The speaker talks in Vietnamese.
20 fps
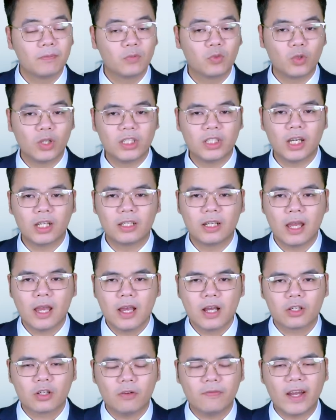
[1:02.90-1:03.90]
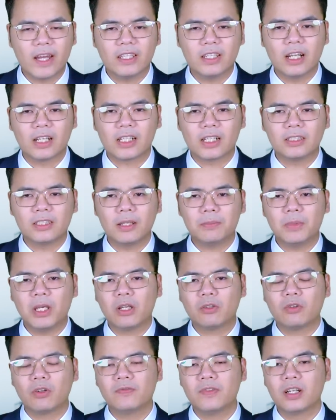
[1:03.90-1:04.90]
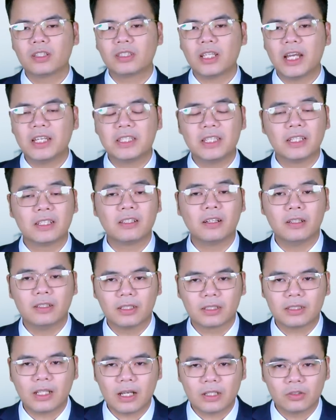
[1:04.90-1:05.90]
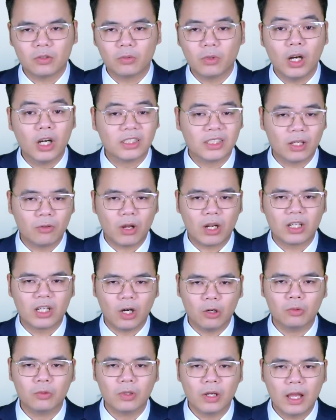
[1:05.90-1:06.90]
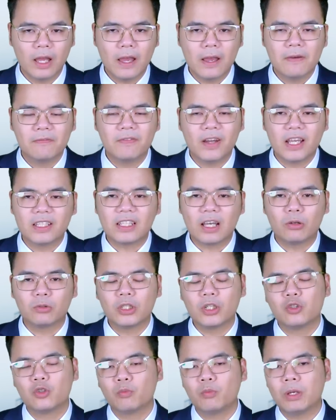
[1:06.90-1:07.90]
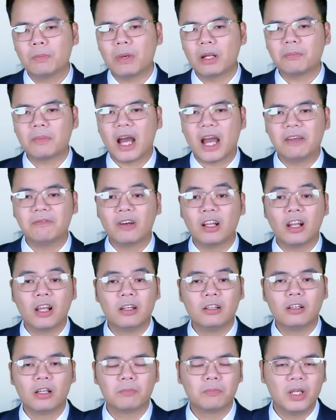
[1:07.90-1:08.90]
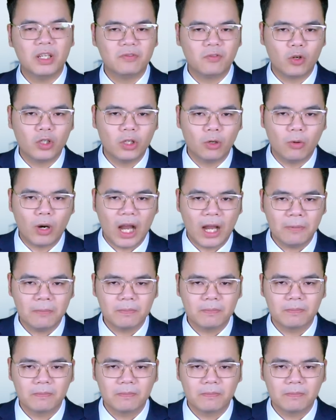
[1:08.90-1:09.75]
Tuy nhiên, có vẻ như là các thiết bị của phương Tây chỉ khởi được tác dụng ở giai đoạn đầu. Về sau thì chúng bị bắt bài và lần lượt bị vô hiệu hóa.